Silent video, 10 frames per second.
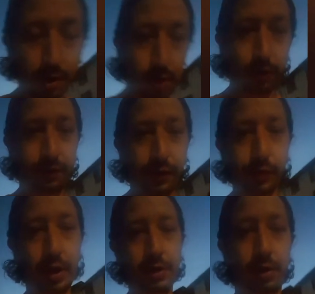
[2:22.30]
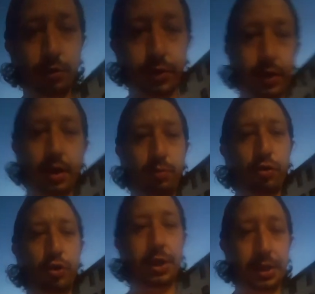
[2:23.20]
und von Gelnhausen nach
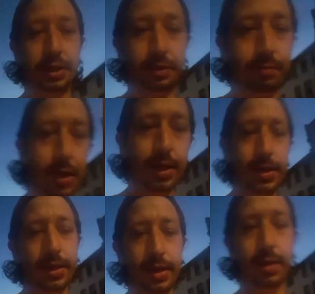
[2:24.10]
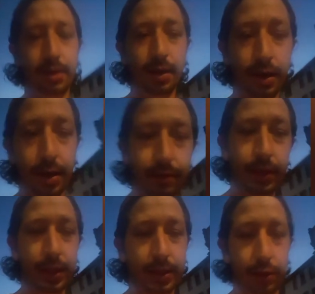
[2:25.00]
Büdingen. Mal sehen, wie
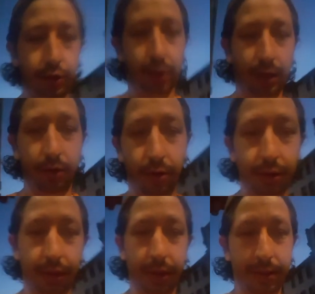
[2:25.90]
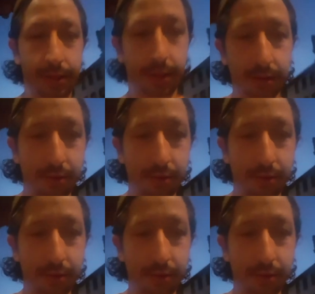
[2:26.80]
diese Strecke heute ist.